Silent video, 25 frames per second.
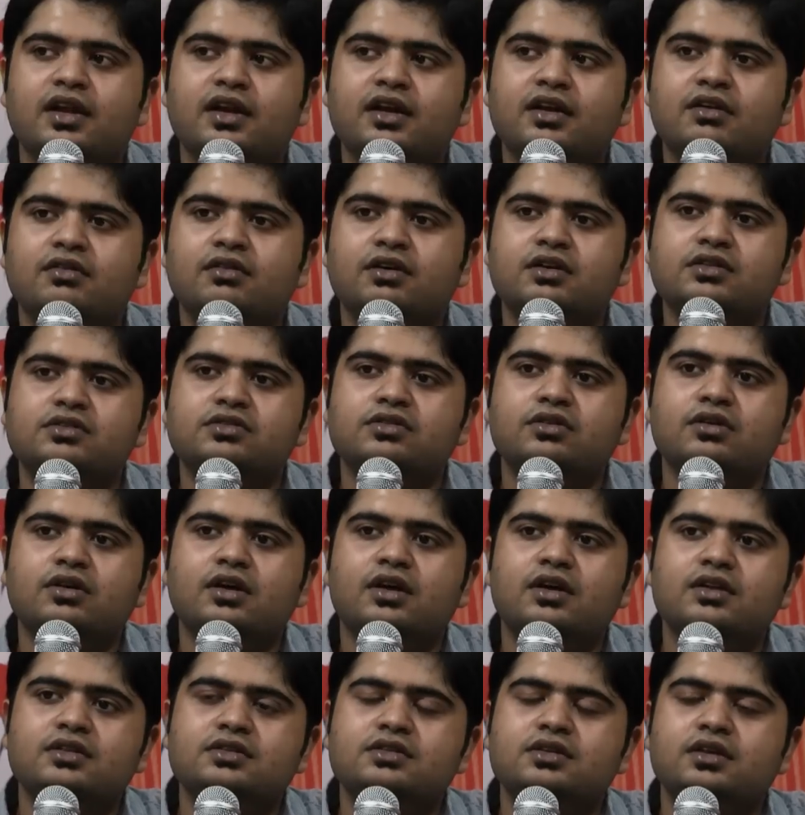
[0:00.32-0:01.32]
ரெண்டு வருஷம்
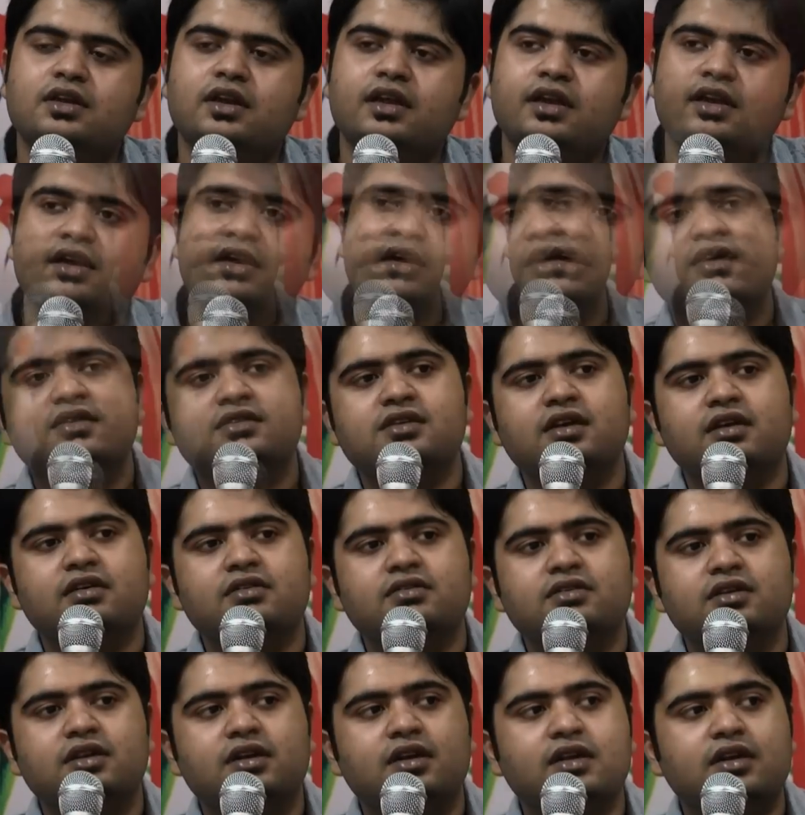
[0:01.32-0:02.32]
கழிச்சு இன்னைக்கு ரிலீஸ்
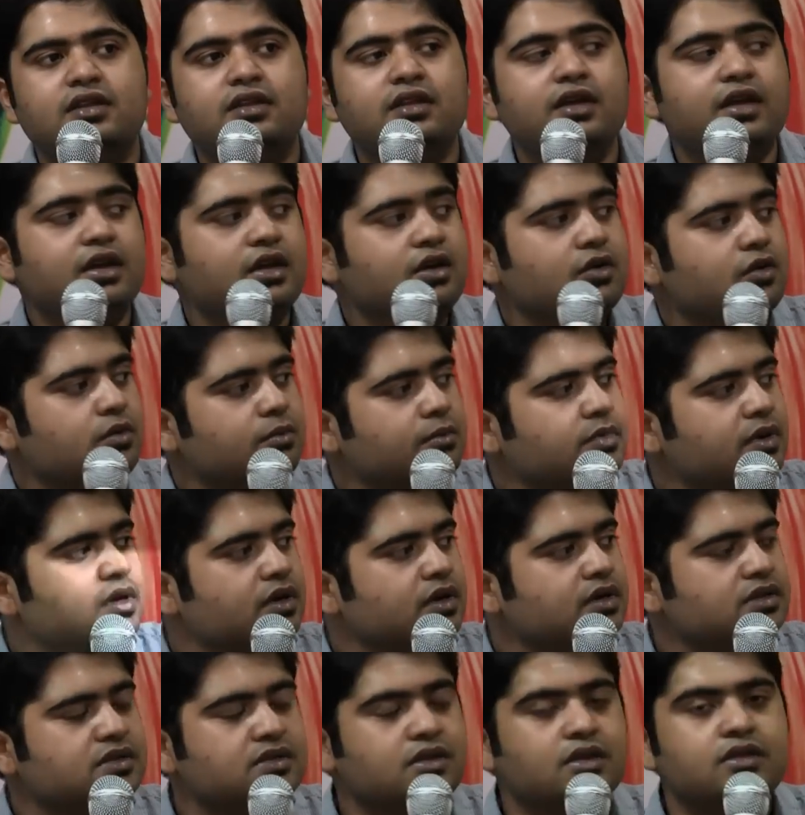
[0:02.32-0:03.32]
ஆகுதுன்றது எனக்கு ரொம்ப
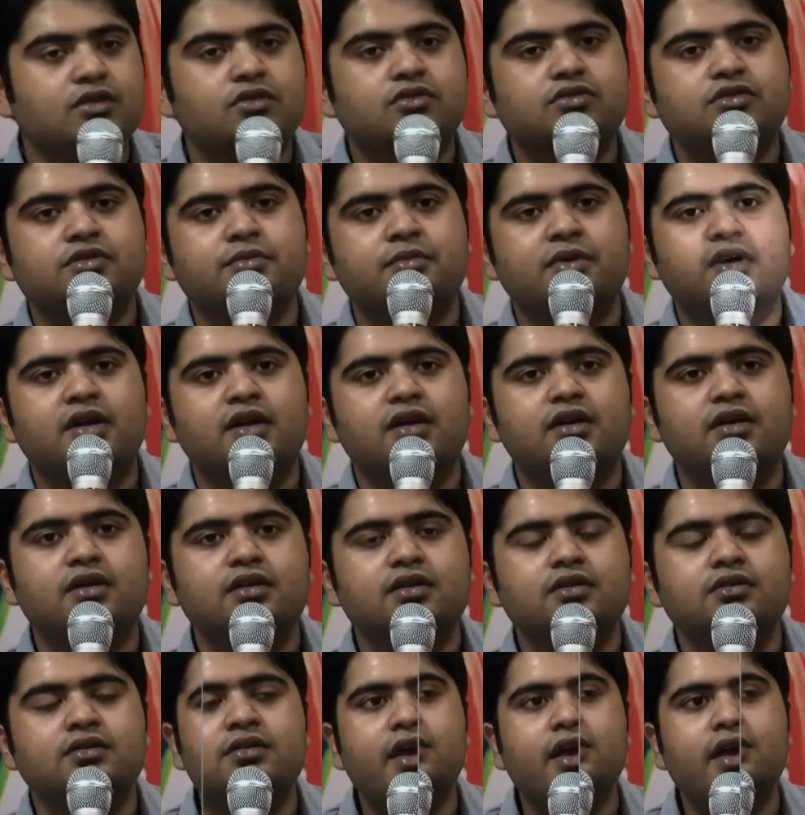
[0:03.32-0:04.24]
சந்தோஷமா இருக்கு